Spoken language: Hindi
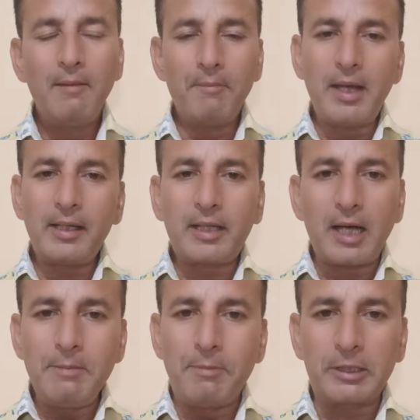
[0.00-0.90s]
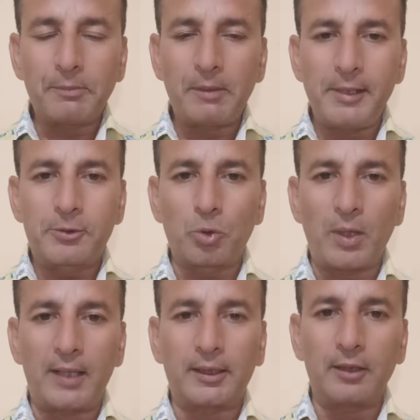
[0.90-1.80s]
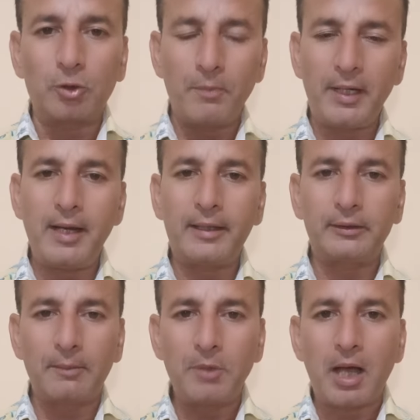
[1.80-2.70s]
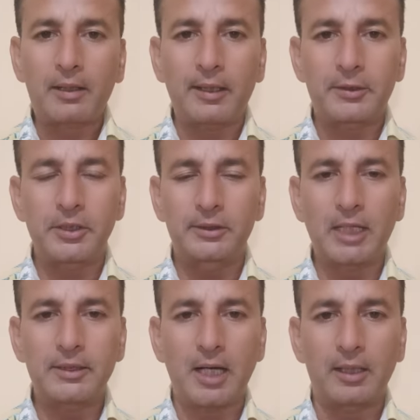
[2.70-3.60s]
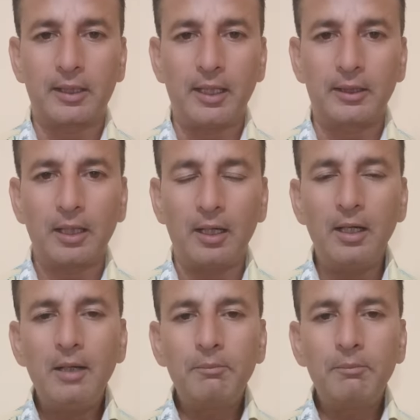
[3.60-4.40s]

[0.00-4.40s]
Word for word: मैंने खाली बचपन में सुना था तो मेरे एकदम आकर्षण सा जाग गया था